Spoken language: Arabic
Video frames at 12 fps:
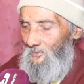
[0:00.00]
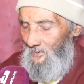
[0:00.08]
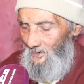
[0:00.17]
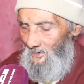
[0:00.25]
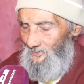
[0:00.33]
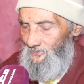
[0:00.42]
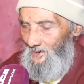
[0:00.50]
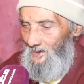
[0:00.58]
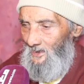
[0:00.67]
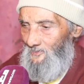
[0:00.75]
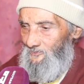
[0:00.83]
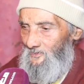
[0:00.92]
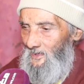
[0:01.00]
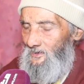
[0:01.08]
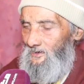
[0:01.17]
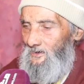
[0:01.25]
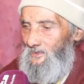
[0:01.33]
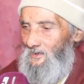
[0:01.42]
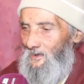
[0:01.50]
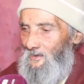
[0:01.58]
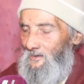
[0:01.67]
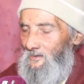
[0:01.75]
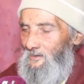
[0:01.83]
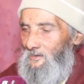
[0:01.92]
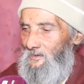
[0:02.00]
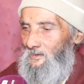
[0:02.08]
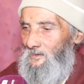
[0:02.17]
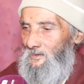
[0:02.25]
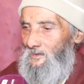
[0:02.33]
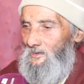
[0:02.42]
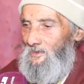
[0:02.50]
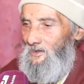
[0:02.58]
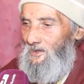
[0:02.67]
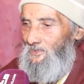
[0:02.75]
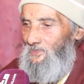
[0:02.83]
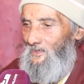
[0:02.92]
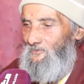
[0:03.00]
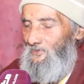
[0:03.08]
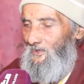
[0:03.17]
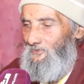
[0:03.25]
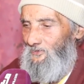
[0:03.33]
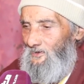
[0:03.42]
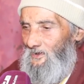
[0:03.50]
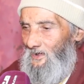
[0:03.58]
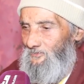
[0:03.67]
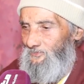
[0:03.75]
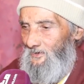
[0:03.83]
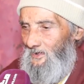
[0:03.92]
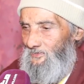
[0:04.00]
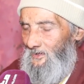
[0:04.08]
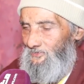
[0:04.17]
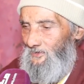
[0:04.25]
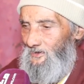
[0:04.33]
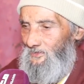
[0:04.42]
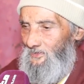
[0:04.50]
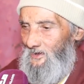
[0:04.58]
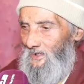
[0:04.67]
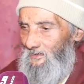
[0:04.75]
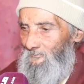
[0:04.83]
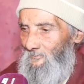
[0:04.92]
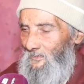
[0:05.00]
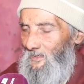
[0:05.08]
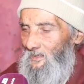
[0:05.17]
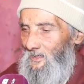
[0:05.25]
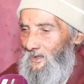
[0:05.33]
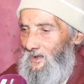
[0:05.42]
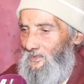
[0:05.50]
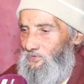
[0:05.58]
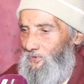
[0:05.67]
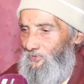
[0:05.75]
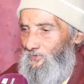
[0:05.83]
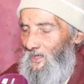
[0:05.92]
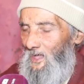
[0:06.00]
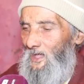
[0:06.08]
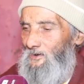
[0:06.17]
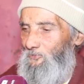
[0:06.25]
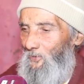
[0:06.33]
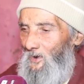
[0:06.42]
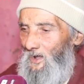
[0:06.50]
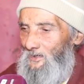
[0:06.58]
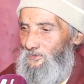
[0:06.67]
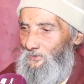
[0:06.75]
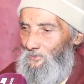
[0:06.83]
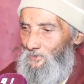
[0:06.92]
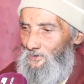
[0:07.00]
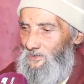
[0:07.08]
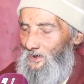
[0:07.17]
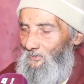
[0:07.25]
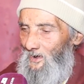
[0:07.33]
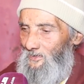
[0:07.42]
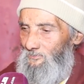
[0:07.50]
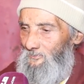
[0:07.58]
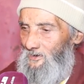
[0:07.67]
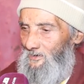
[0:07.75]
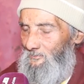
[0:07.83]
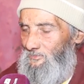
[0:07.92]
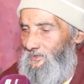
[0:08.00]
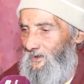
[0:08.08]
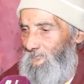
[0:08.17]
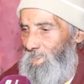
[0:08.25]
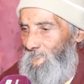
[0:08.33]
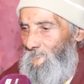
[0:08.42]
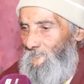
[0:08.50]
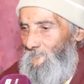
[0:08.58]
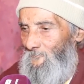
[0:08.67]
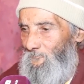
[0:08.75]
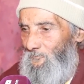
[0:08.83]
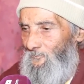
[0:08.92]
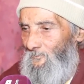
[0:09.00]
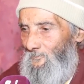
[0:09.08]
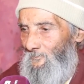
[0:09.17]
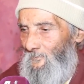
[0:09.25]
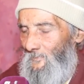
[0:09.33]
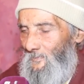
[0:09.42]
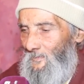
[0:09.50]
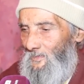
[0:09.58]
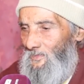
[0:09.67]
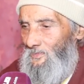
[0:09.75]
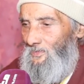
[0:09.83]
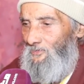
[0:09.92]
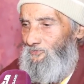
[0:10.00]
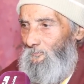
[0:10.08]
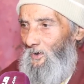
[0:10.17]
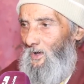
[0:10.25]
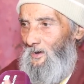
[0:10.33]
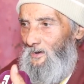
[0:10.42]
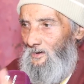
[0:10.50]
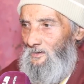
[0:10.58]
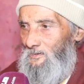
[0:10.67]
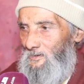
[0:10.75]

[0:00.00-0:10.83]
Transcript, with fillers: وكنحضر راسي عينيا اللي داز هذا يعطيني عشرة هذا يعطيني درهم كدوز ألف واحد يروح ليا واحد منهم درهم نصبر